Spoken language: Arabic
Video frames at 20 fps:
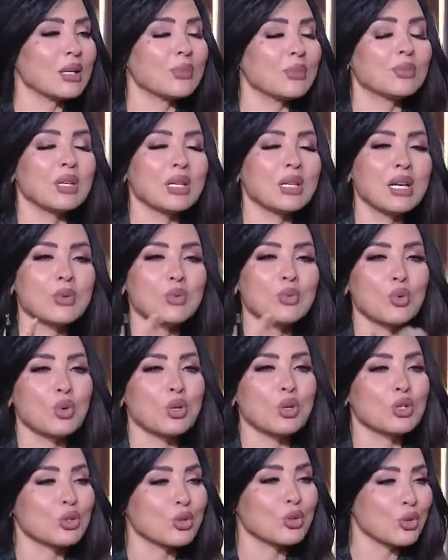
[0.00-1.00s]
الامتنان
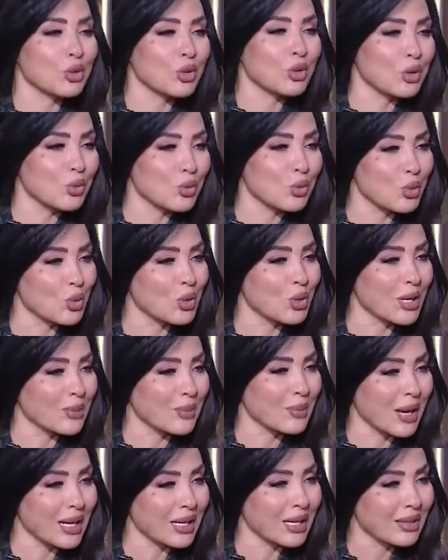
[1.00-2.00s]
وكل الشكر
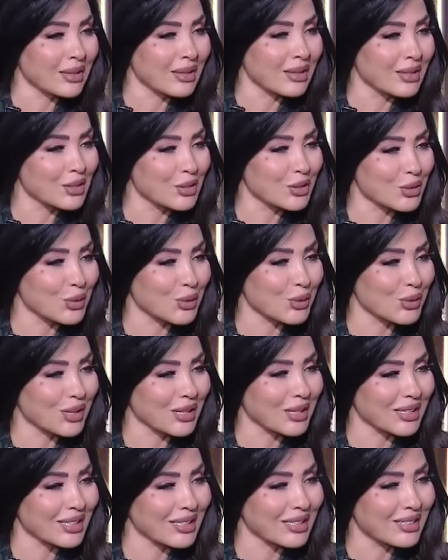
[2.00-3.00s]
لوجودك معانا
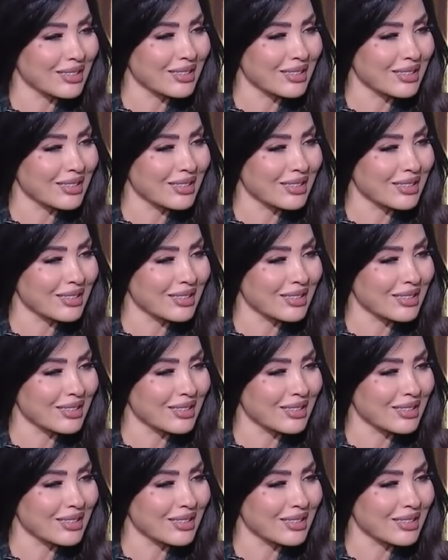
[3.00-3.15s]
شكرا جدا